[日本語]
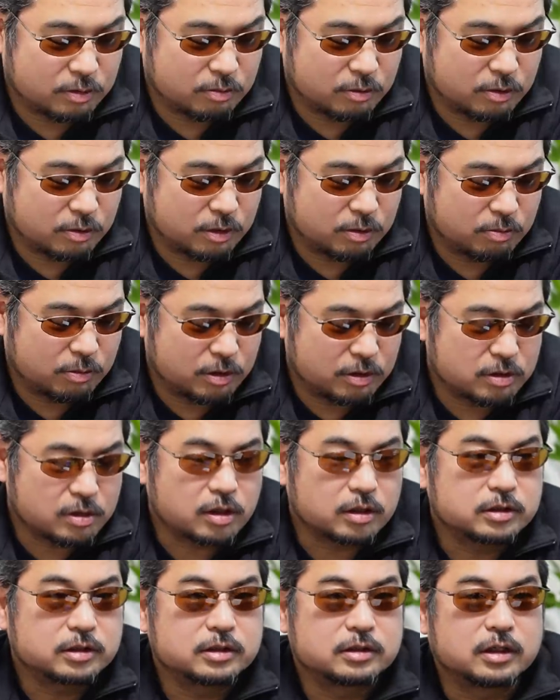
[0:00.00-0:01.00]

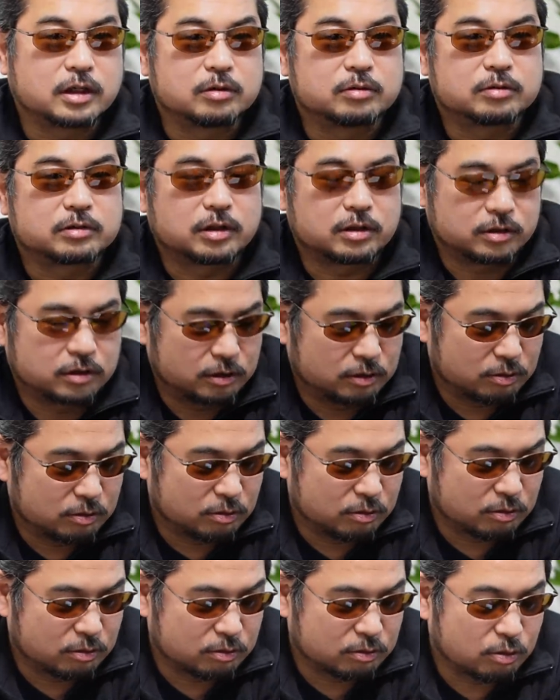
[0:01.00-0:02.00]
しいあの写真
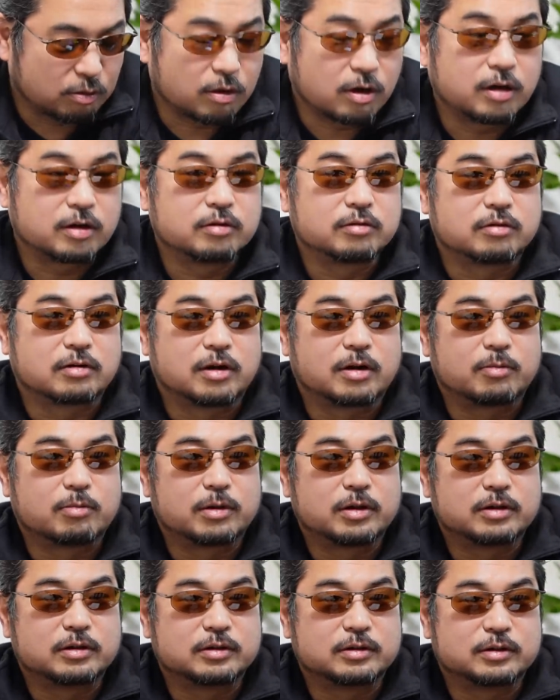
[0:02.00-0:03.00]
を撮られるのがあん
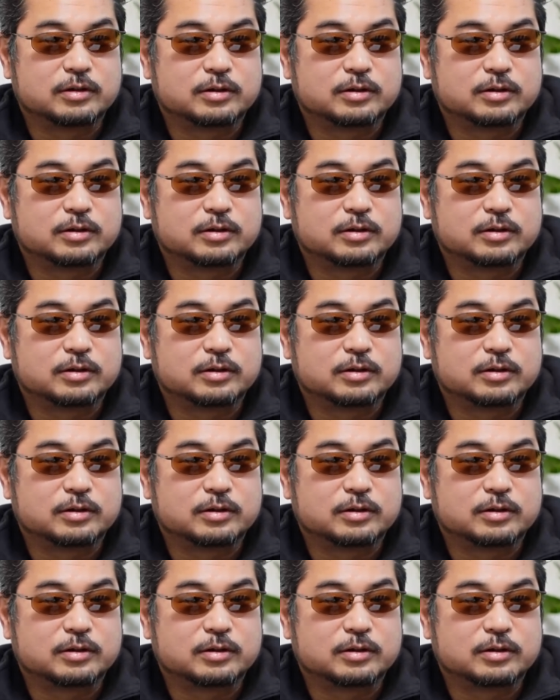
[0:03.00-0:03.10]
まり